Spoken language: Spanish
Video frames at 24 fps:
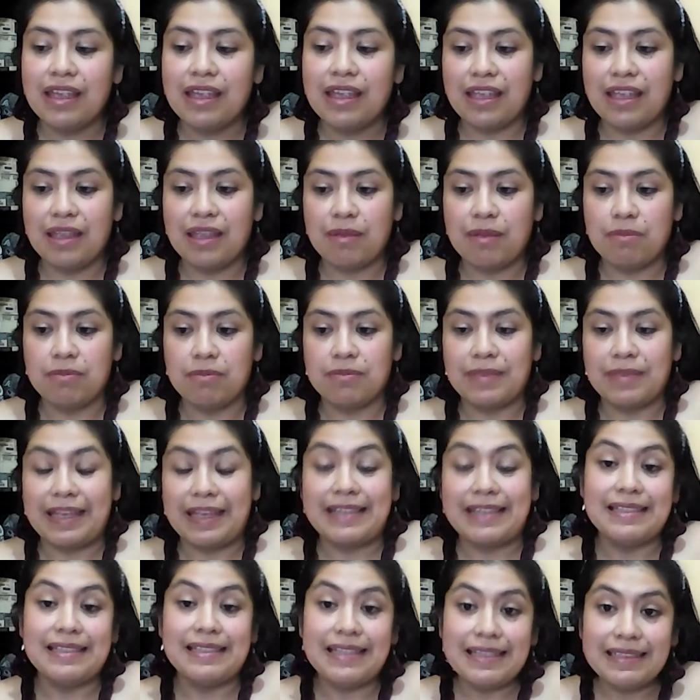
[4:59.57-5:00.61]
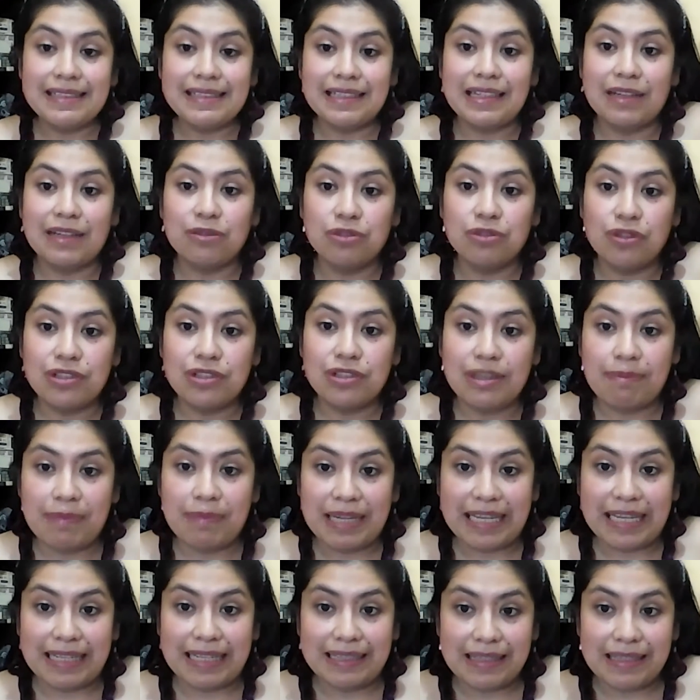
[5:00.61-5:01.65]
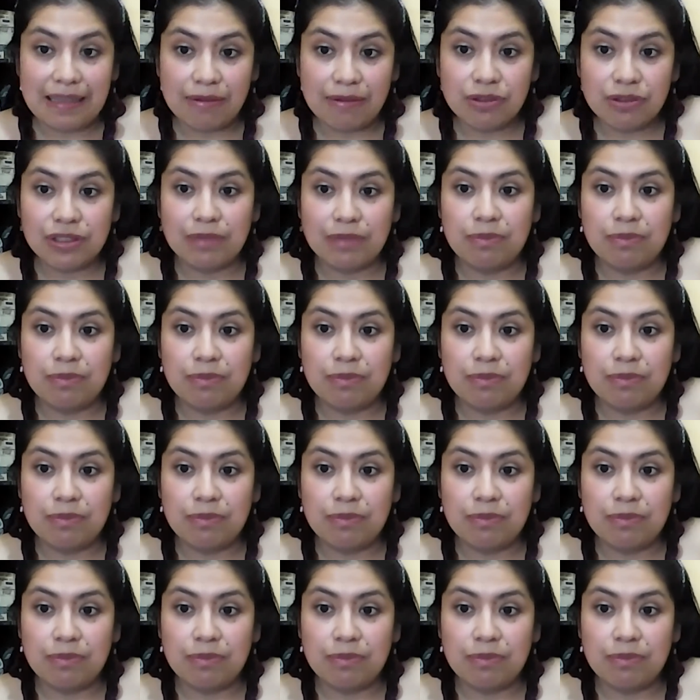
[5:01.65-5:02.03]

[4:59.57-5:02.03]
Em, existen algunos aplicativos